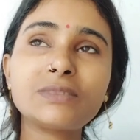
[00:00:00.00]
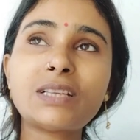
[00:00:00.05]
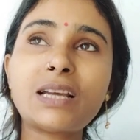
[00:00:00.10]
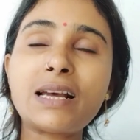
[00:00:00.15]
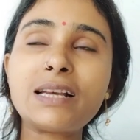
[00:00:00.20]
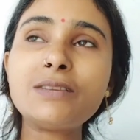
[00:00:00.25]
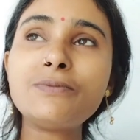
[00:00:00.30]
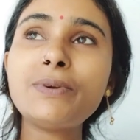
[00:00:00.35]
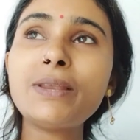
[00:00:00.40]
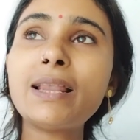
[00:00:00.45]

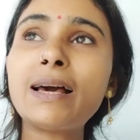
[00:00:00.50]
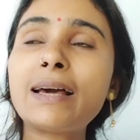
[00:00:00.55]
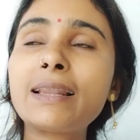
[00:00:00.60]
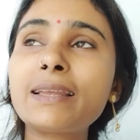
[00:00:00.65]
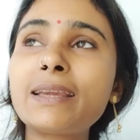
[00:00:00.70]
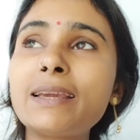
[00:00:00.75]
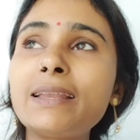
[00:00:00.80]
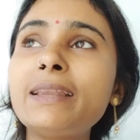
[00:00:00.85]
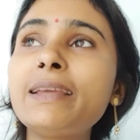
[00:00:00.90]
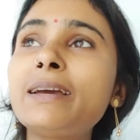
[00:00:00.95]
आज भी
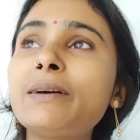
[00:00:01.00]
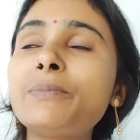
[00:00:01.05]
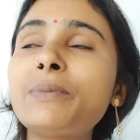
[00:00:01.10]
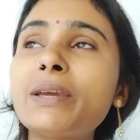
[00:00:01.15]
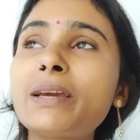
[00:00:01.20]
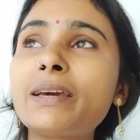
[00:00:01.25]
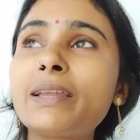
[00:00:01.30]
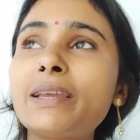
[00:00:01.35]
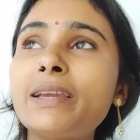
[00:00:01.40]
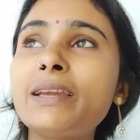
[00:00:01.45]
लाल के लिए हम
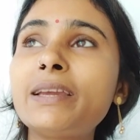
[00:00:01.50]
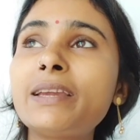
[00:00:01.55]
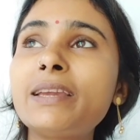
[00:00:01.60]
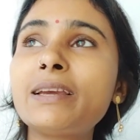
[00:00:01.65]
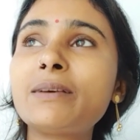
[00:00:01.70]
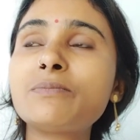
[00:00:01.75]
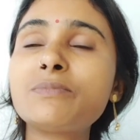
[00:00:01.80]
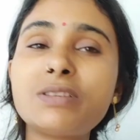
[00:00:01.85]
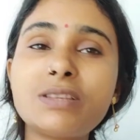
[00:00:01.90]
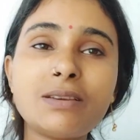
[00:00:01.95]
ये करेंगे कि
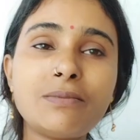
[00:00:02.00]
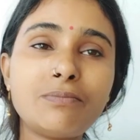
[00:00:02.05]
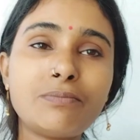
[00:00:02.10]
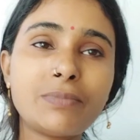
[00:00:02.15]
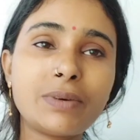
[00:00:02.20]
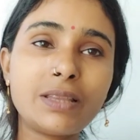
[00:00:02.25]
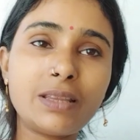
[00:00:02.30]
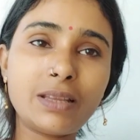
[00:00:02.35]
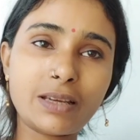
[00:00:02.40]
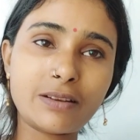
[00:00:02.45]
हम
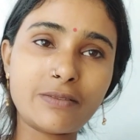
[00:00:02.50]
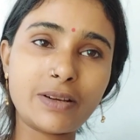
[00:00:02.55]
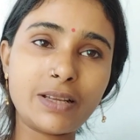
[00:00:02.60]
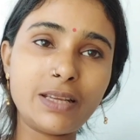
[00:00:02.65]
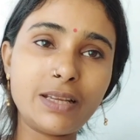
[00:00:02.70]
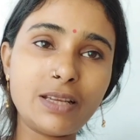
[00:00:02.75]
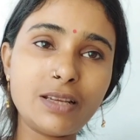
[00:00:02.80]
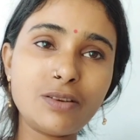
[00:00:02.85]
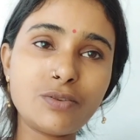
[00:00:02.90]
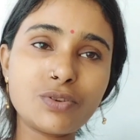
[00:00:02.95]
सिम बंद
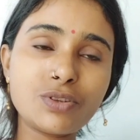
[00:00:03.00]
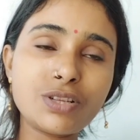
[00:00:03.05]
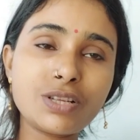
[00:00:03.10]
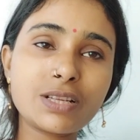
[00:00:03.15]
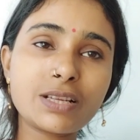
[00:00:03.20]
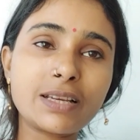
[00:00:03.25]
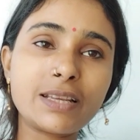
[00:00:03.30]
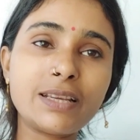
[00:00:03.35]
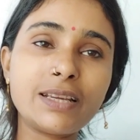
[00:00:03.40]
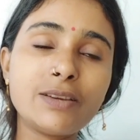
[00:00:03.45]
करवाने की
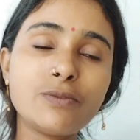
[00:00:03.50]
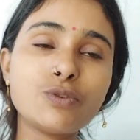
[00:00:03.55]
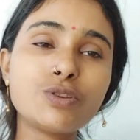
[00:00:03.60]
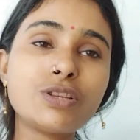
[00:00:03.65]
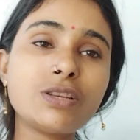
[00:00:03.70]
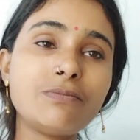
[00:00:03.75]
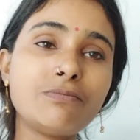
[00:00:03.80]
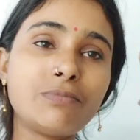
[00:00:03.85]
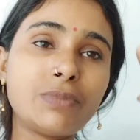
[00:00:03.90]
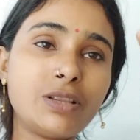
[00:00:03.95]
कोशिश करेंगे वो
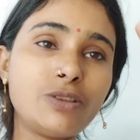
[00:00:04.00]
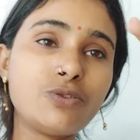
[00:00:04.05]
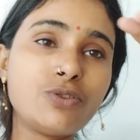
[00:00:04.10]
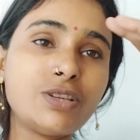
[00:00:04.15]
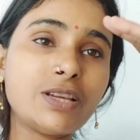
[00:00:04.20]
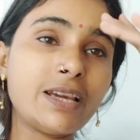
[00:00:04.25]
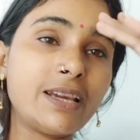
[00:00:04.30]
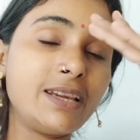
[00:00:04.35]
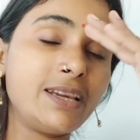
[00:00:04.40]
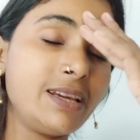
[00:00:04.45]
सिम बंद हो
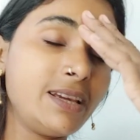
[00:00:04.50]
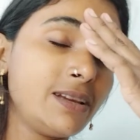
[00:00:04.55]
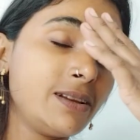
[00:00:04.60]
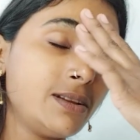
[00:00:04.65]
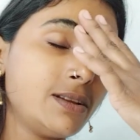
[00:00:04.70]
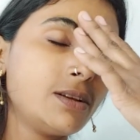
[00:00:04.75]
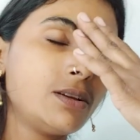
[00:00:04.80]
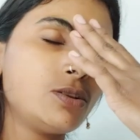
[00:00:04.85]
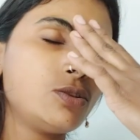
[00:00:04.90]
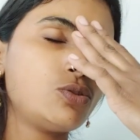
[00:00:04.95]
जाएगी
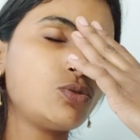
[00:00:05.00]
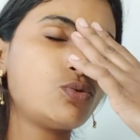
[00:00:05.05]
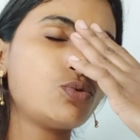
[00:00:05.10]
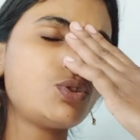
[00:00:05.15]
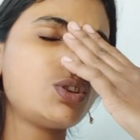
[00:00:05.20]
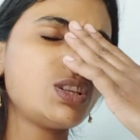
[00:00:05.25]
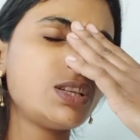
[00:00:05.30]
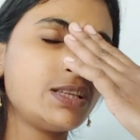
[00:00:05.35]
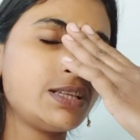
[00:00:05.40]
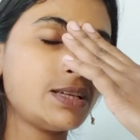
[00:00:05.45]
तो
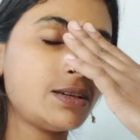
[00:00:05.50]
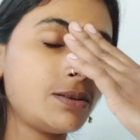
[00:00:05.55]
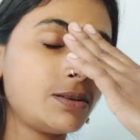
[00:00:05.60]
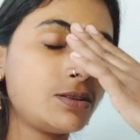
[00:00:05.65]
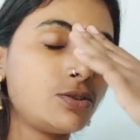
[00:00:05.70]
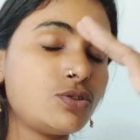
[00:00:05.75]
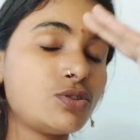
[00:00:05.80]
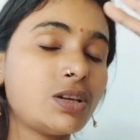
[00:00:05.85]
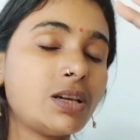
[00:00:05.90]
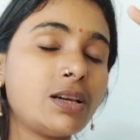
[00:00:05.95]
कुछ
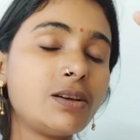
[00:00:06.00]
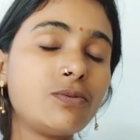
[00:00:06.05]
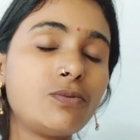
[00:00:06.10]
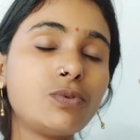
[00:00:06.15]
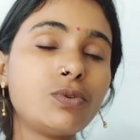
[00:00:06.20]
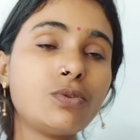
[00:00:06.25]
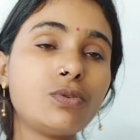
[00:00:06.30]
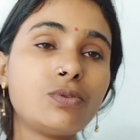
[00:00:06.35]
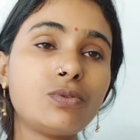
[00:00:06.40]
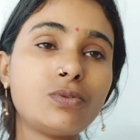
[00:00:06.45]
चीज़ें जो हैं
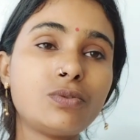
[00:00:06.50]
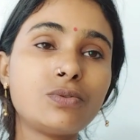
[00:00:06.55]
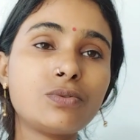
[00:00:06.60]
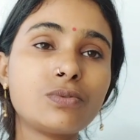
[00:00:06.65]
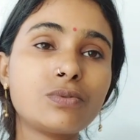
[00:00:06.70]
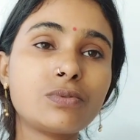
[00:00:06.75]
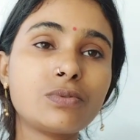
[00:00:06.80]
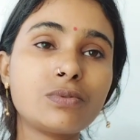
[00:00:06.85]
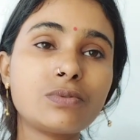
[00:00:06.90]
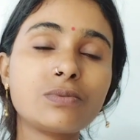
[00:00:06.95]
वो
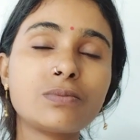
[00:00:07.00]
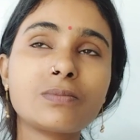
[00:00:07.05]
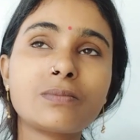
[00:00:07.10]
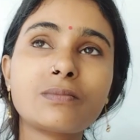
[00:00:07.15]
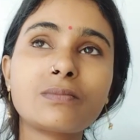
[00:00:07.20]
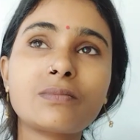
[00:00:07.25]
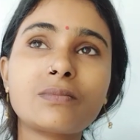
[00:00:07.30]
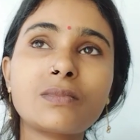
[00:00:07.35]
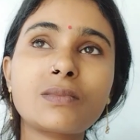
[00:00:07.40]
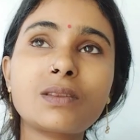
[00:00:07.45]

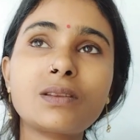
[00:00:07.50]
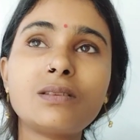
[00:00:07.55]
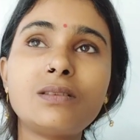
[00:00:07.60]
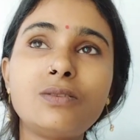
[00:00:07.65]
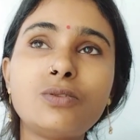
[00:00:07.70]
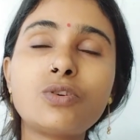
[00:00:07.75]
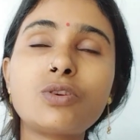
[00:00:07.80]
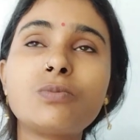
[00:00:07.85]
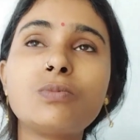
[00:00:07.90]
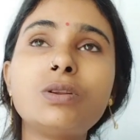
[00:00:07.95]

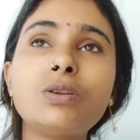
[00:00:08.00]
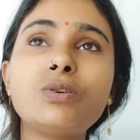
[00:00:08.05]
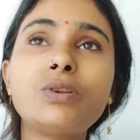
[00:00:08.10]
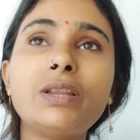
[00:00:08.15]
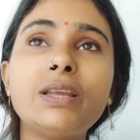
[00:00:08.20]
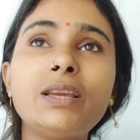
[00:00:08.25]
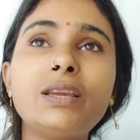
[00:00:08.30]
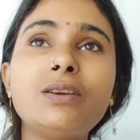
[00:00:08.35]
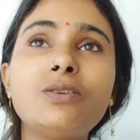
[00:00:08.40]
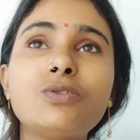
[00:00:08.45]
नॉर्मल
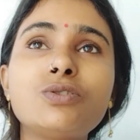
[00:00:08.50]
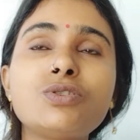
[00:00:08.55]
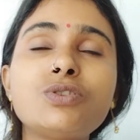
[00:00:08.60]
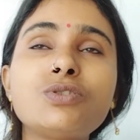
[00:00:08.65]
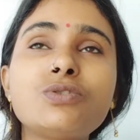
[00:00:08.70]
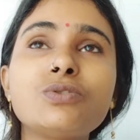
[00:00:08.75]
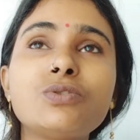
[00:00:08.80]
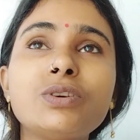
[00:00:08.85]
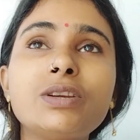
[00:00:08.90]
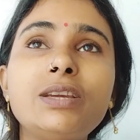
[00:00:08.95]
होने की
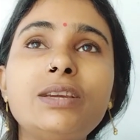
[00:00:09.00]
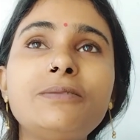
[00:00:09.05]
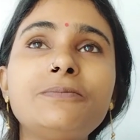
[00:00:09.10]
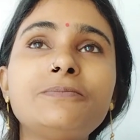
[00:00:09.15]
कोशिश होगी